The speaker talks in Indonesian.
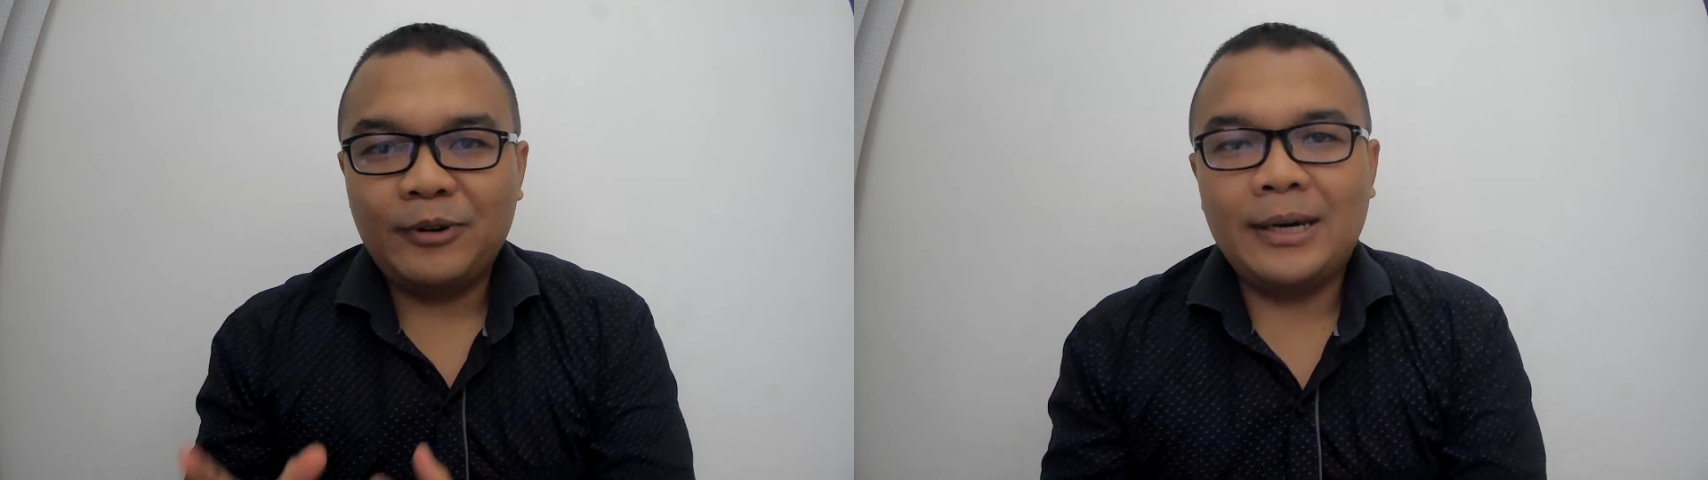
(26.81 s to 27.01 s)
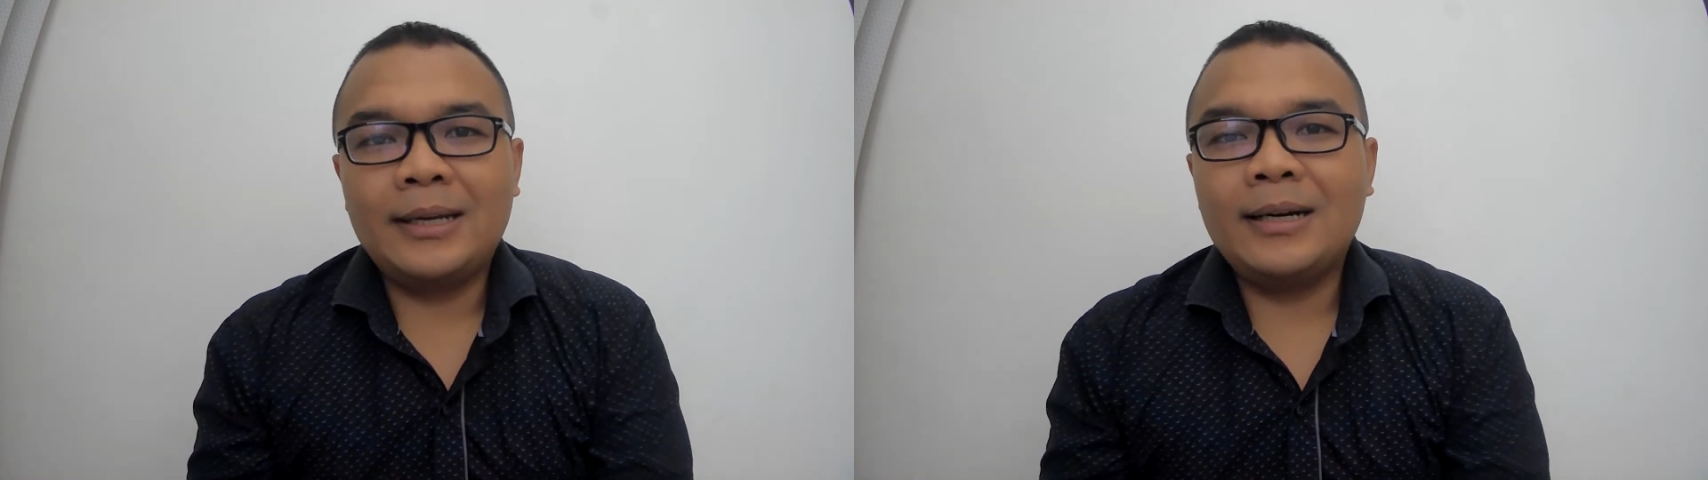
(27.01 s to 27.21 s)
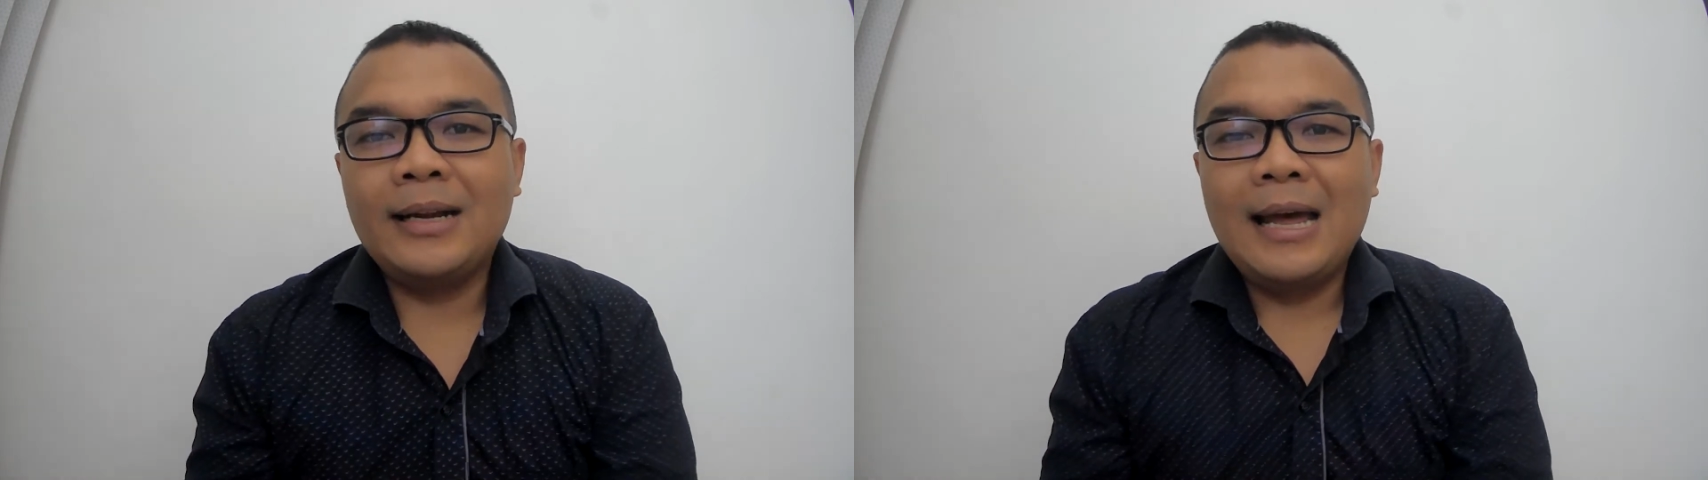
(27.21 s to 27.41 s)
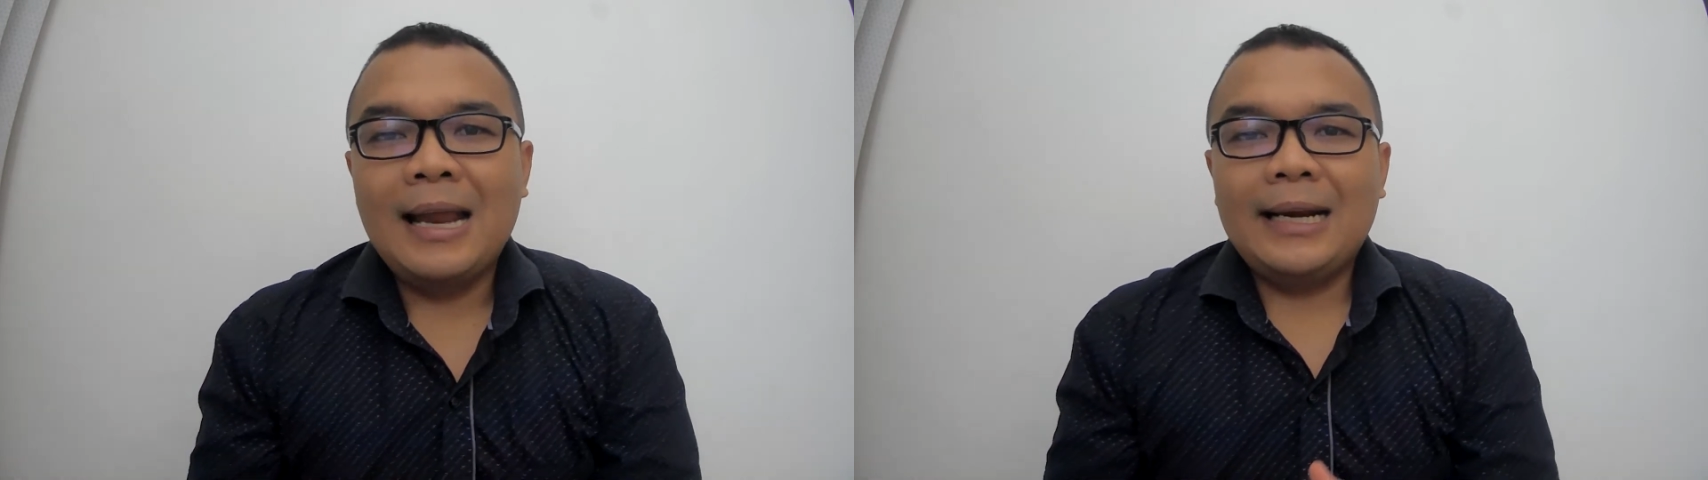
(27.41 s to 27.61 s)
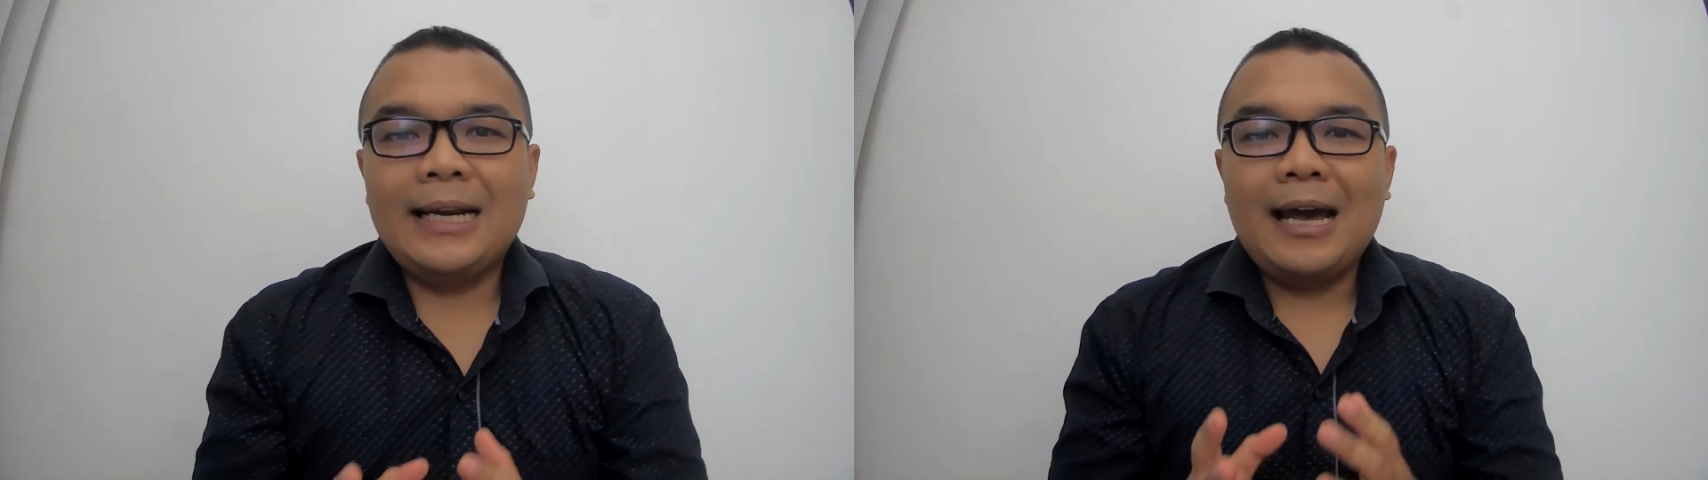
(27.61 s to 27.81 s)
fair
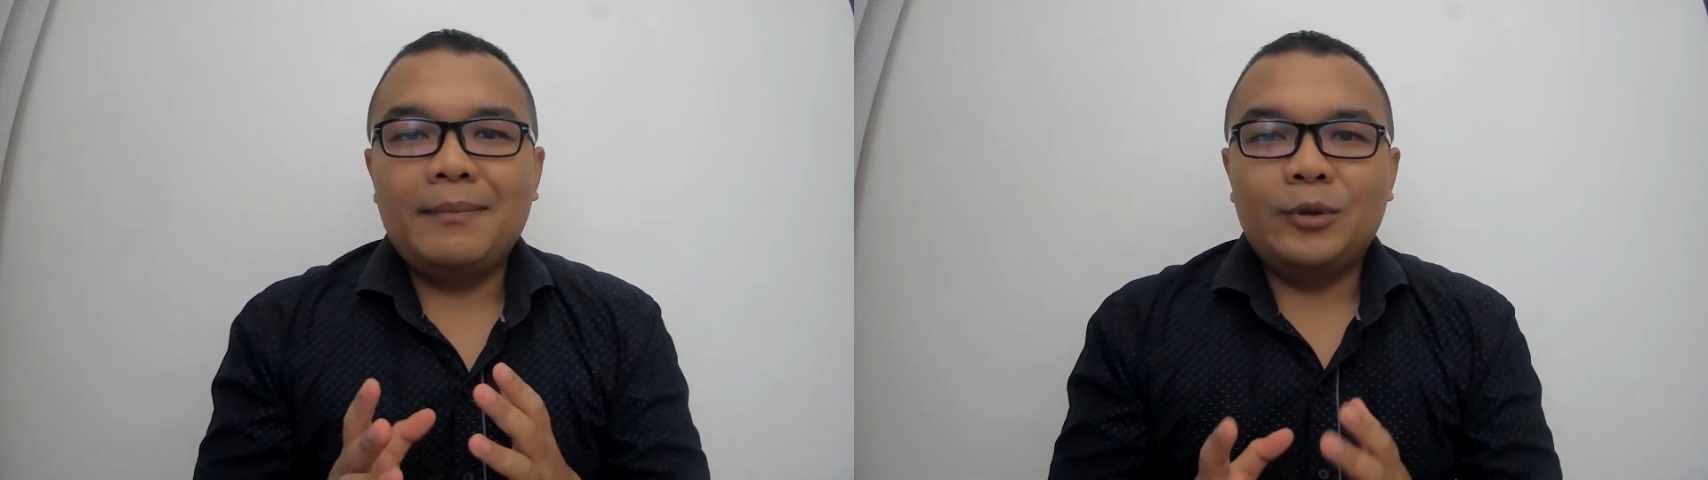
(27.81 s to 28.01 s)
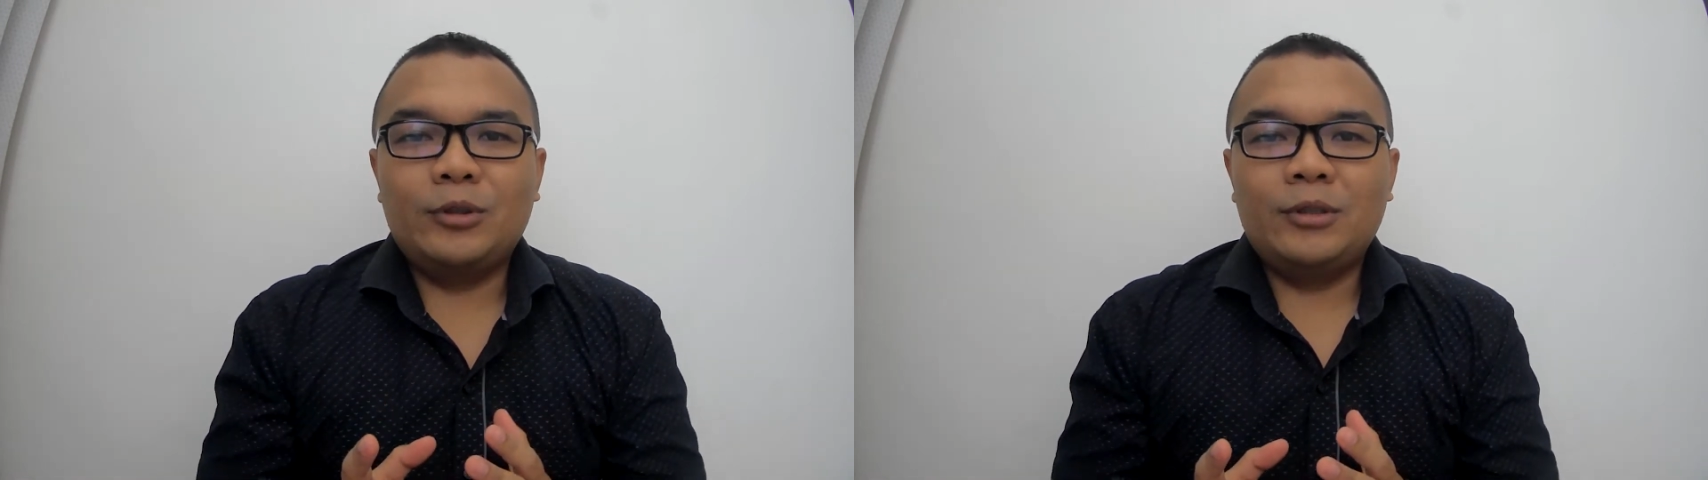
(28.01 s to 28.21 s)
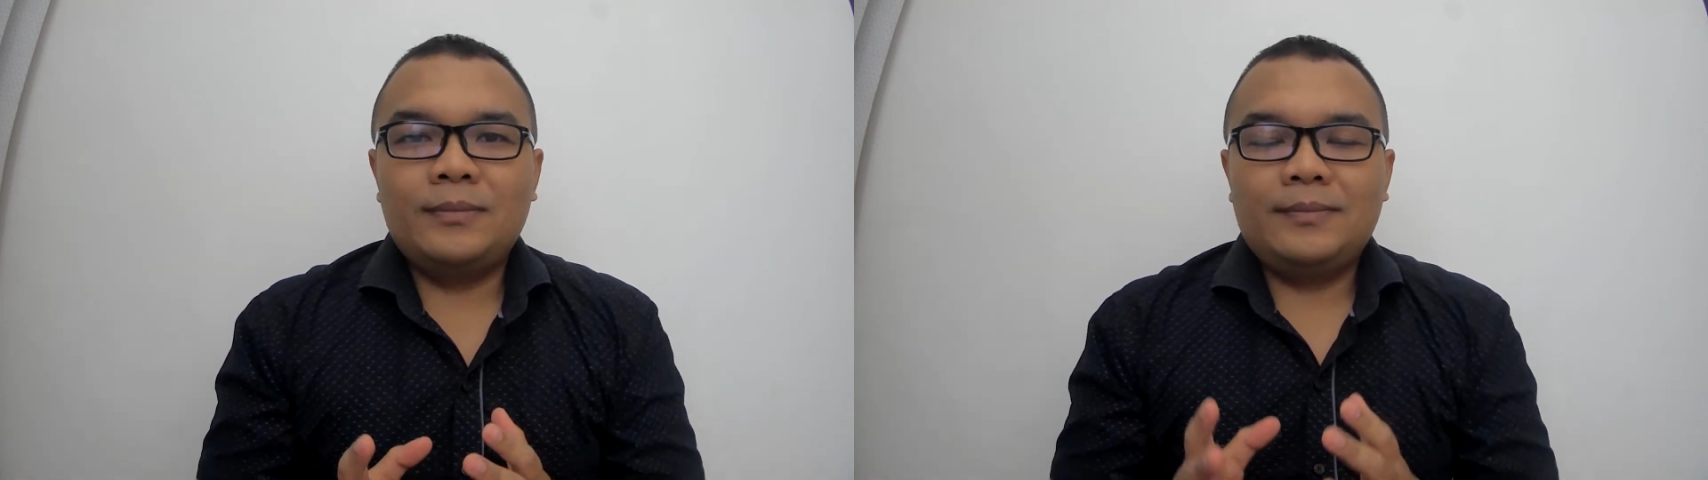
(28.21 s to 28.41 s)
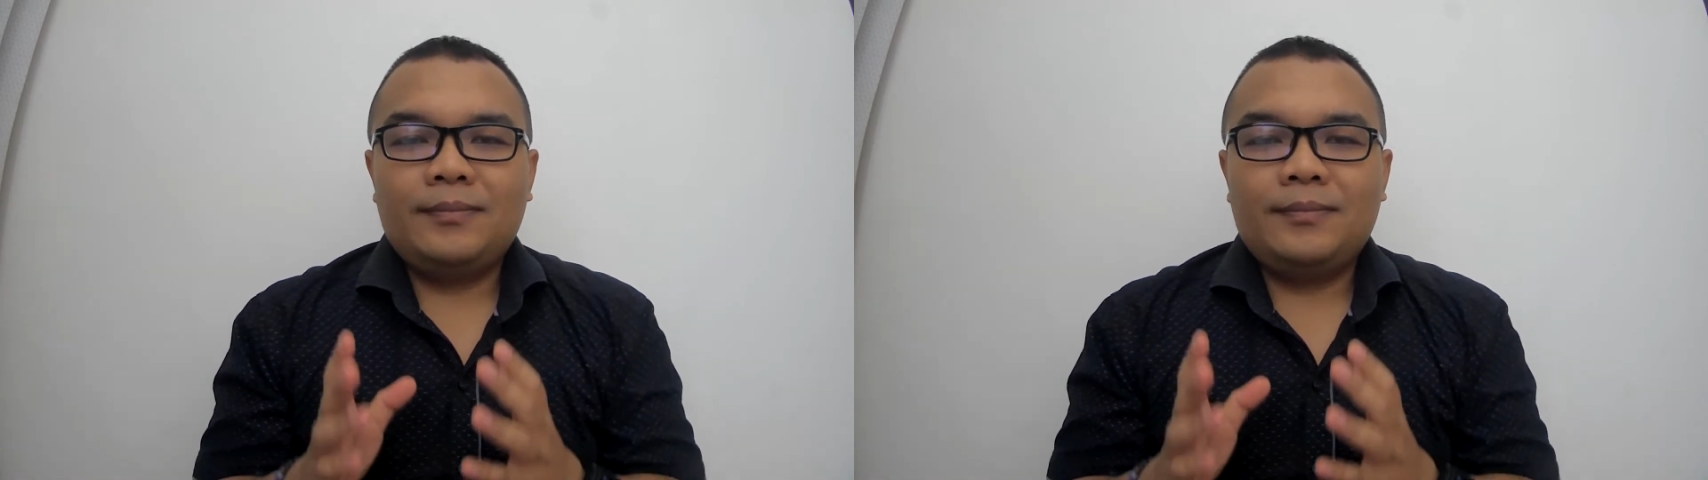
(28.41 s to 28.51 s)
namun